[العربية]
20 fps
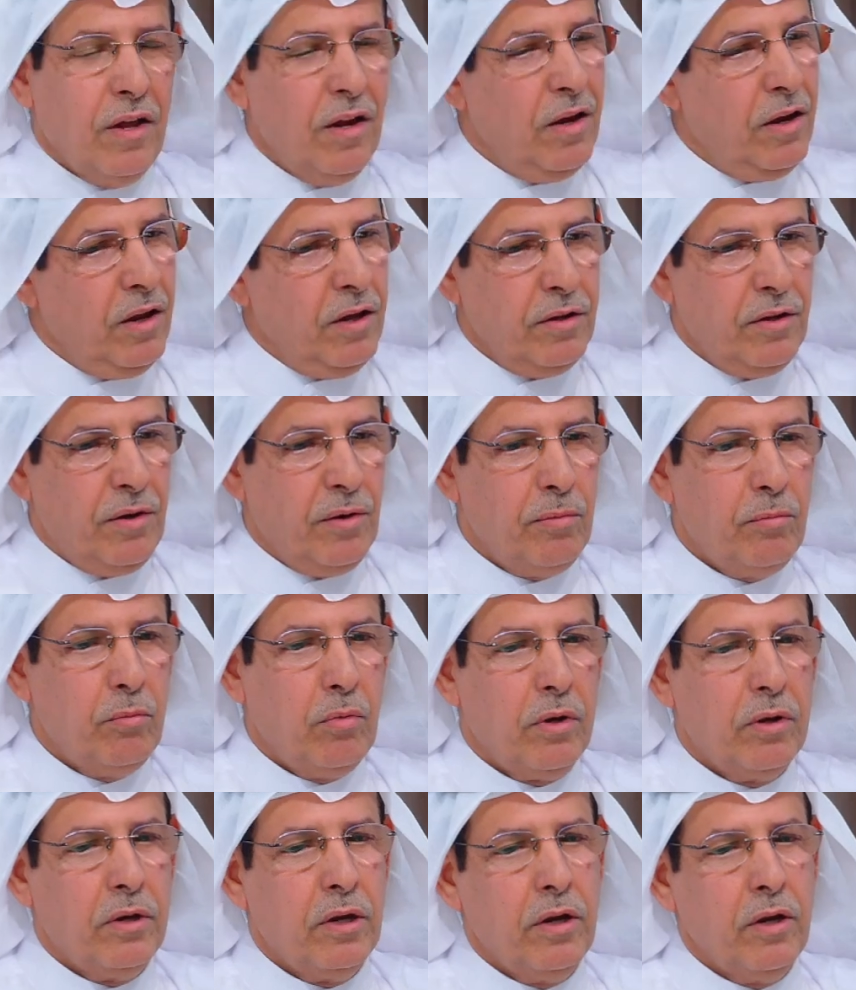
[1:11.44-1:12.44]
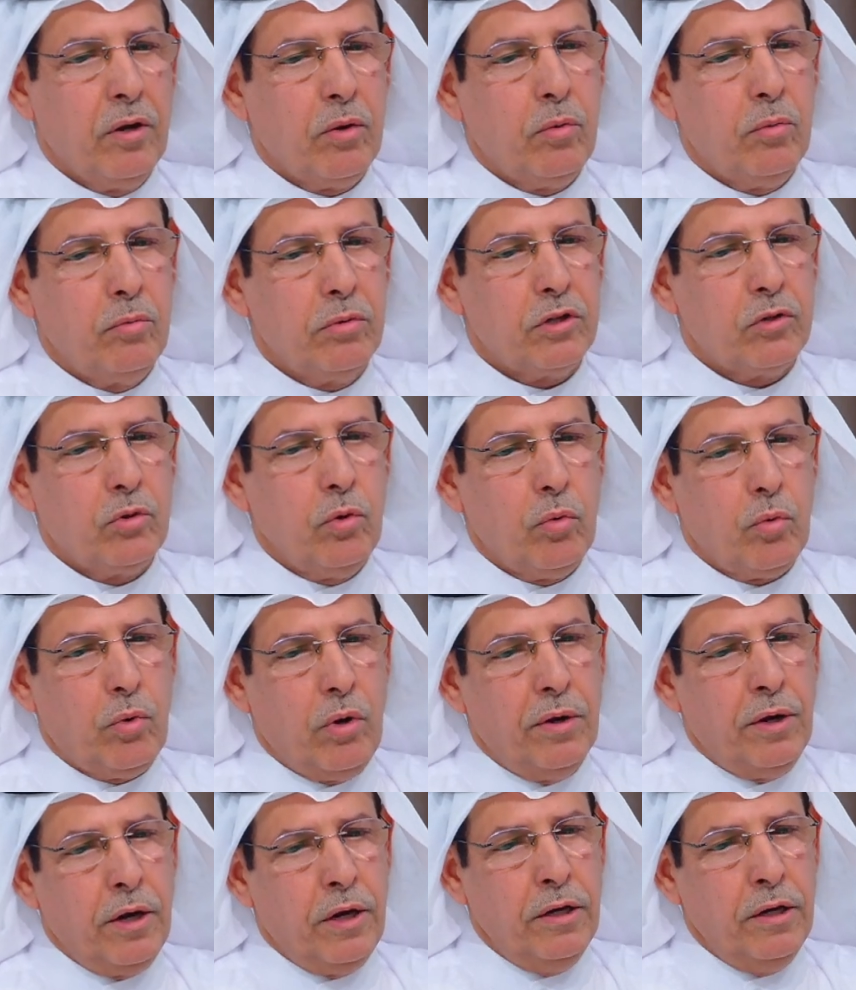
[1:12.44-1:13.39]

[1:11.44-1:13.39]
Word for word: الله يرحم والديك ومشكور وانا